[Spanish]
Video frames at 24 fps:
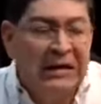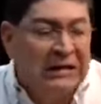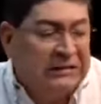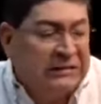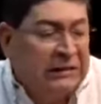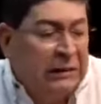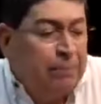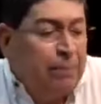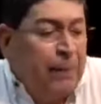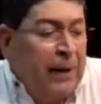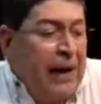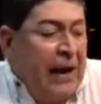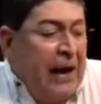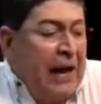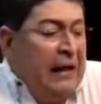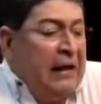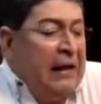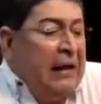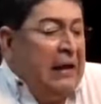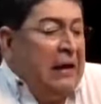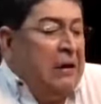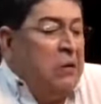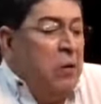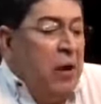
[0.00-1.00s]
Si para
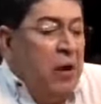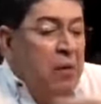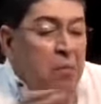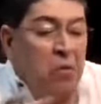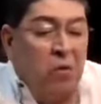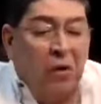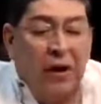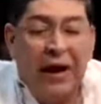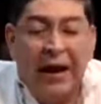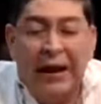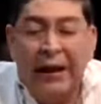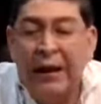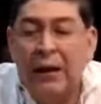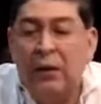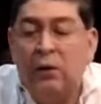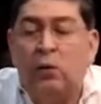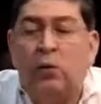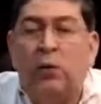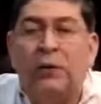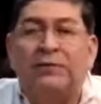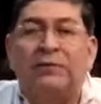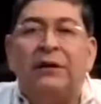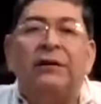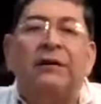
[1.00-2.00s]
alguien no es moral,
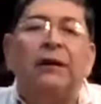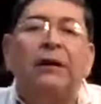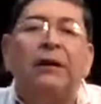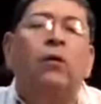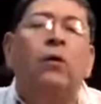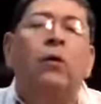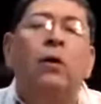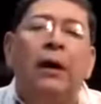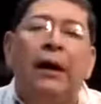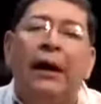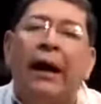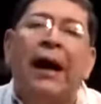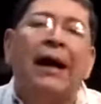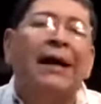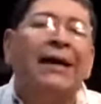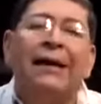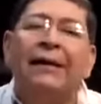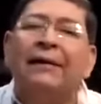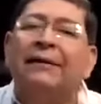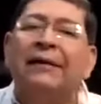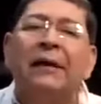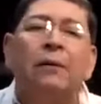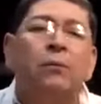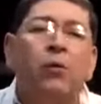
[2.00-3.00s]
no es ético,
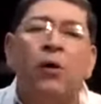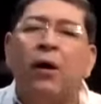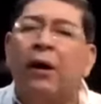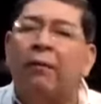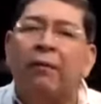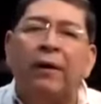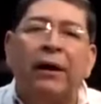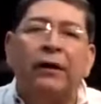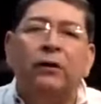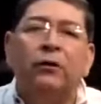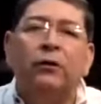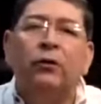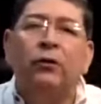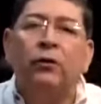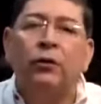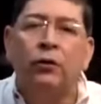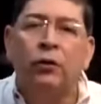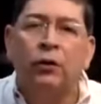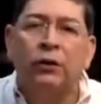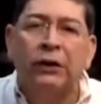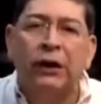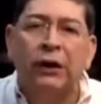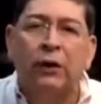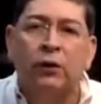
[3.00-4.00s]
aquí estamos hablando
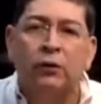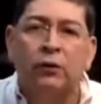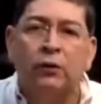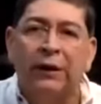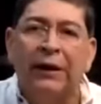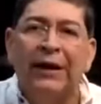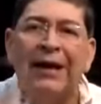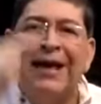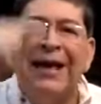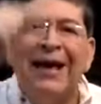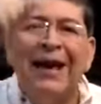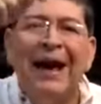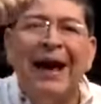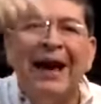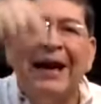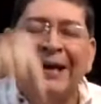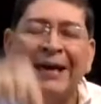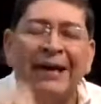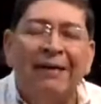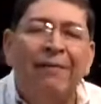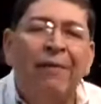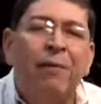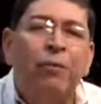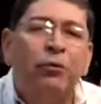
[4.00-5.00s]
de otra cosa.
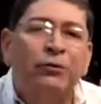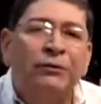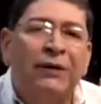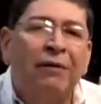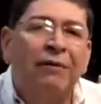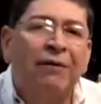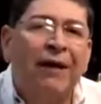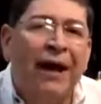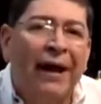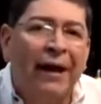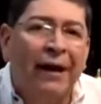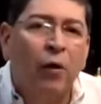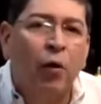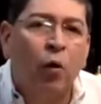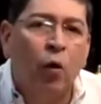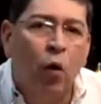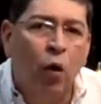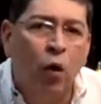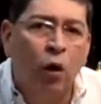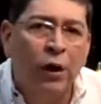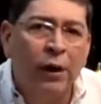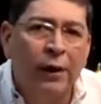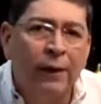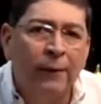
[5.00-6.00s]
Aquí vamos a hablar
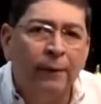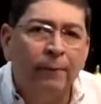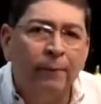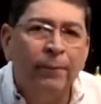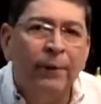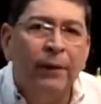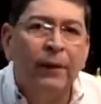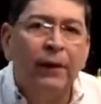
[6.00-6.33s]
hoy